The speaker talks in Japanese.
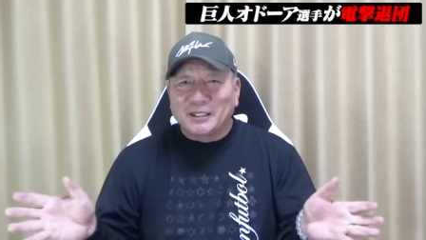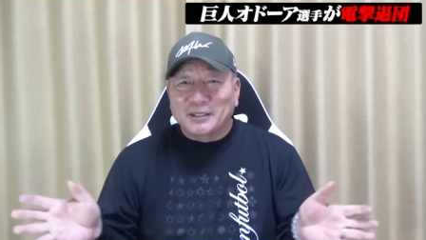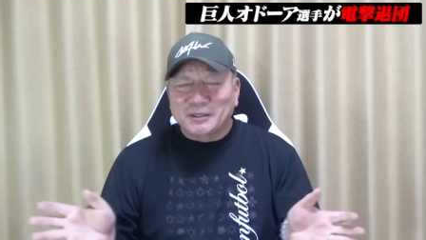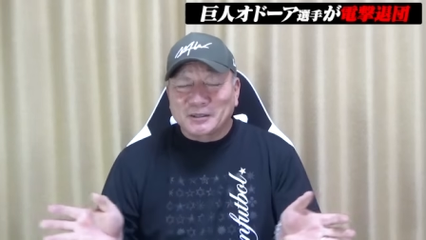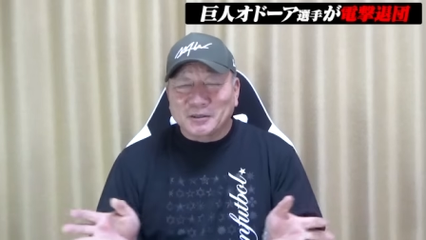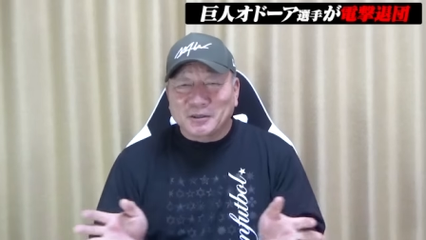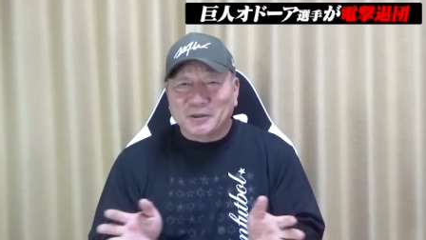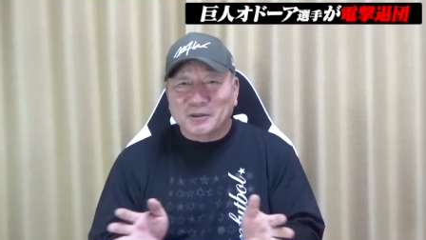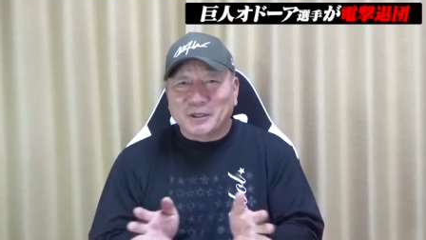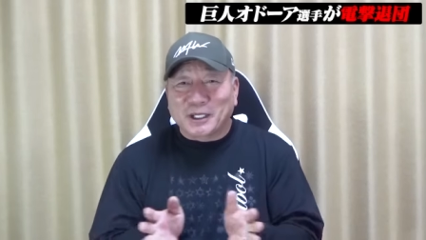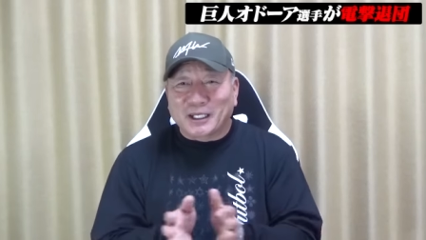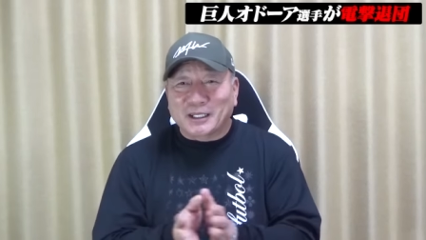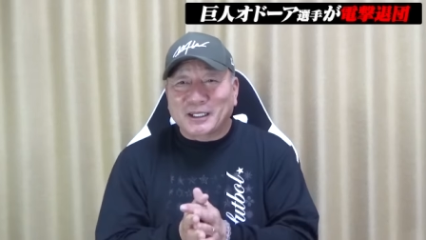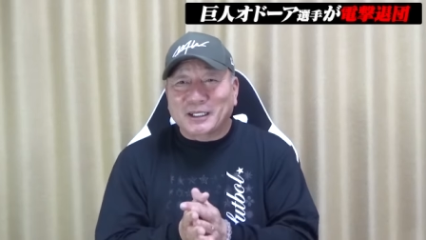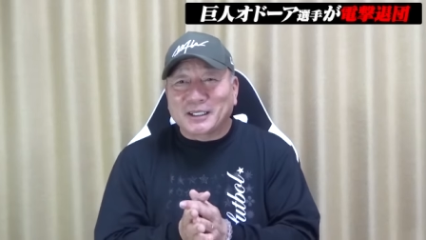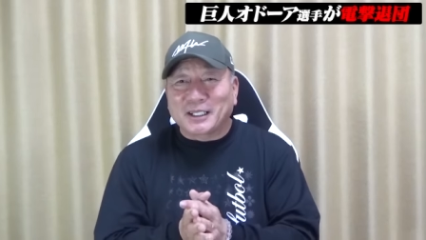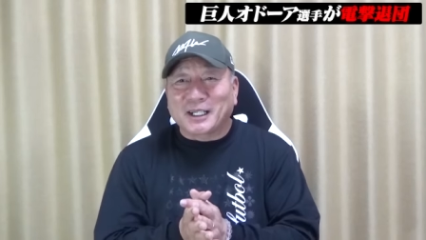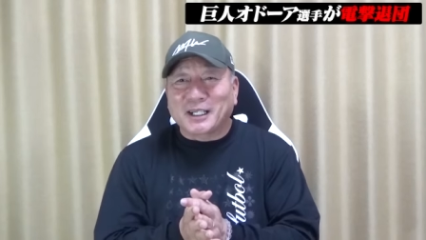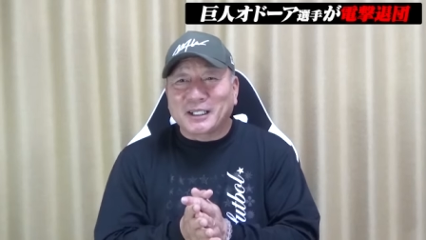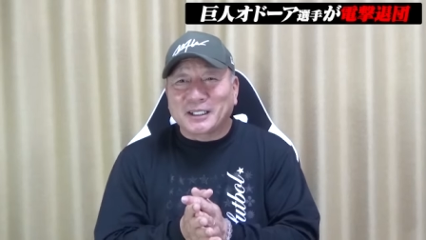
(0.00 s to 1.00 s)
すごく
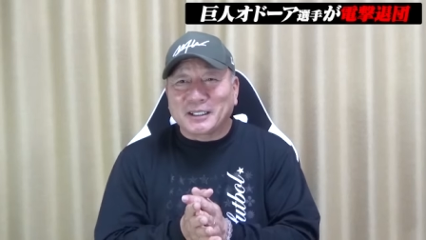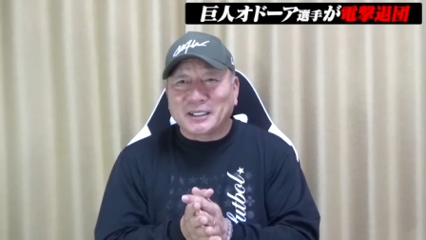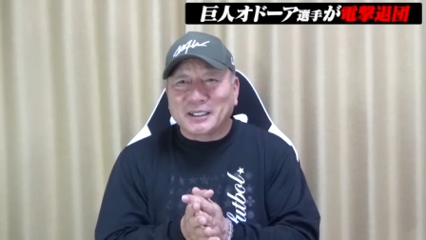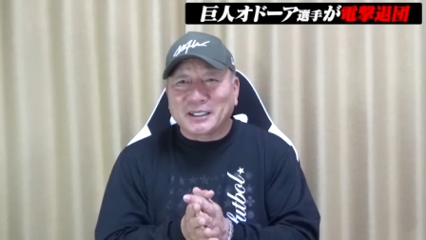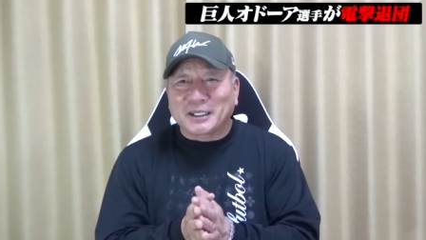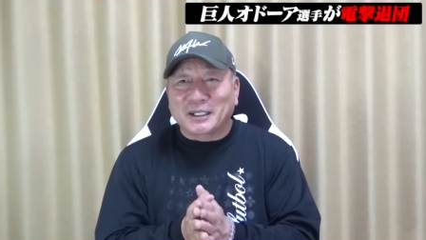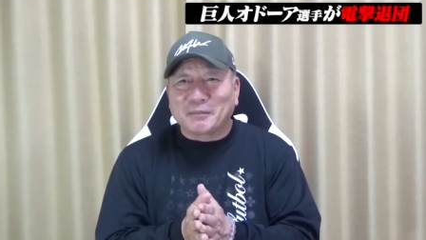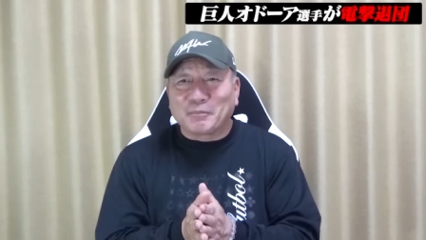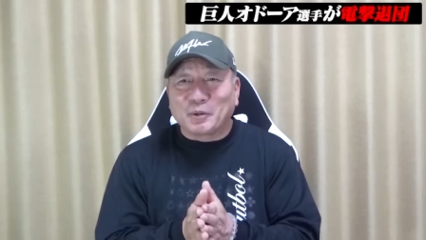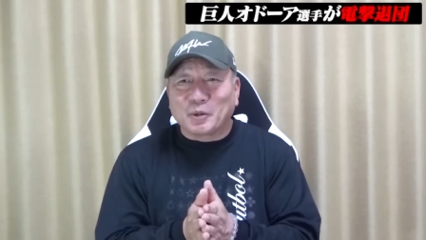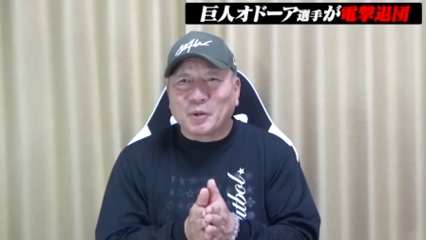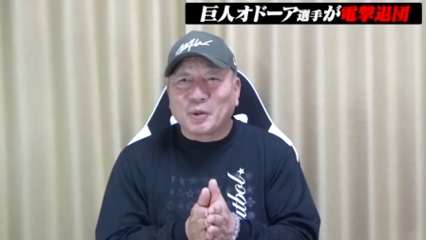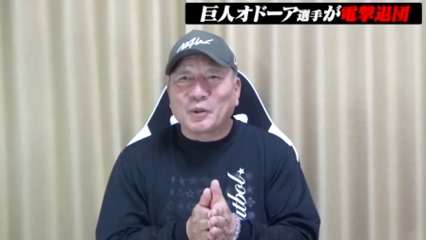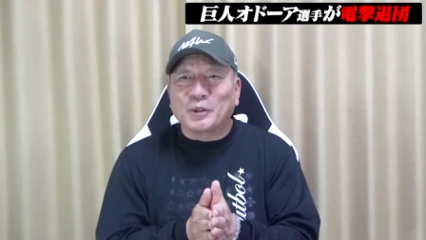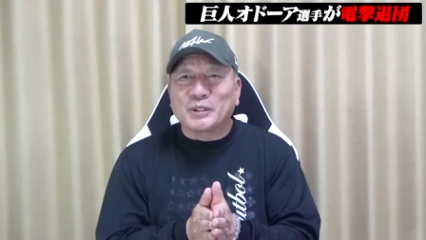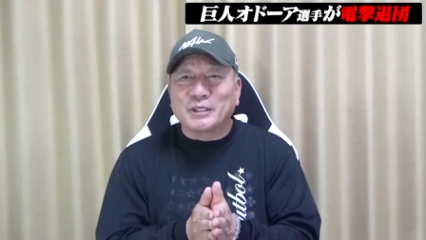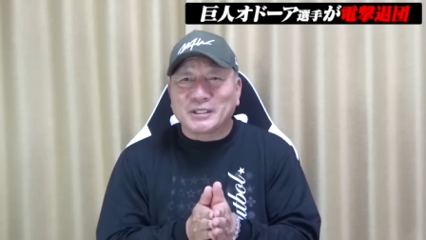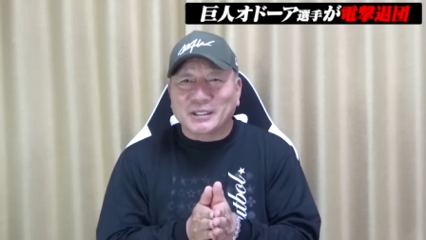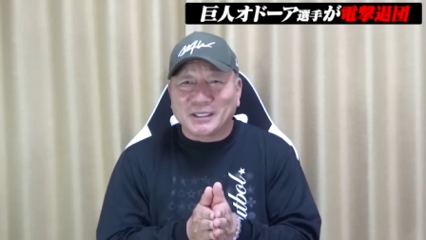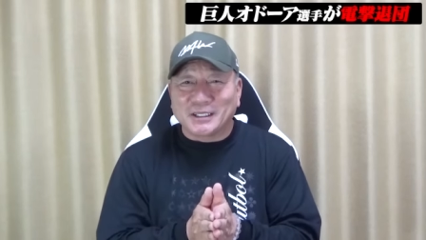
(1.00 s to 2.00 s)
温かい人間も
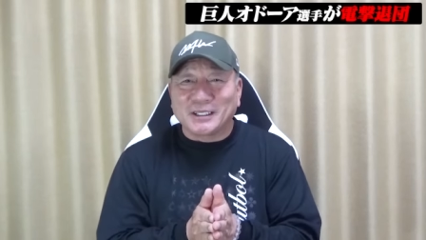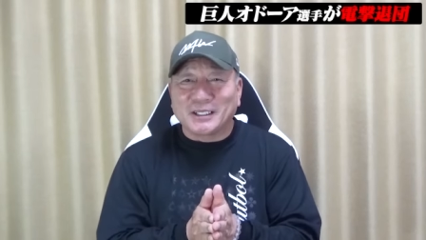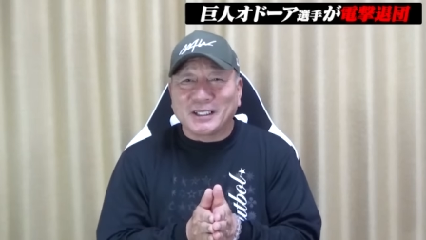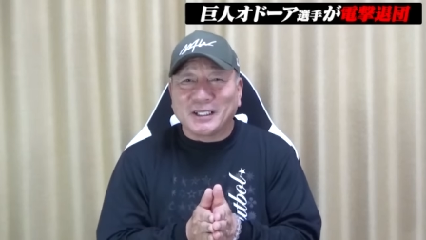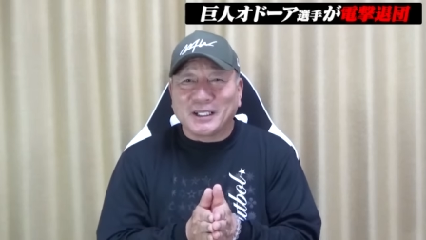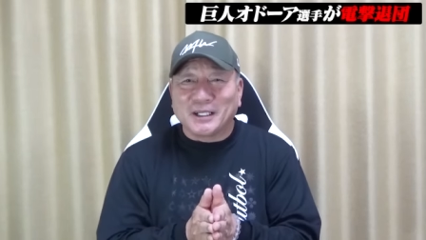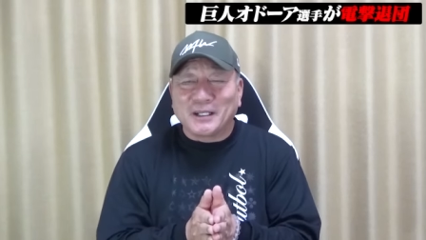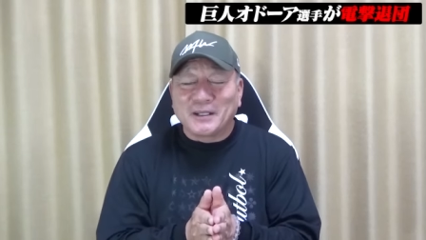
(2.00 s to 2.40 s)
多いし。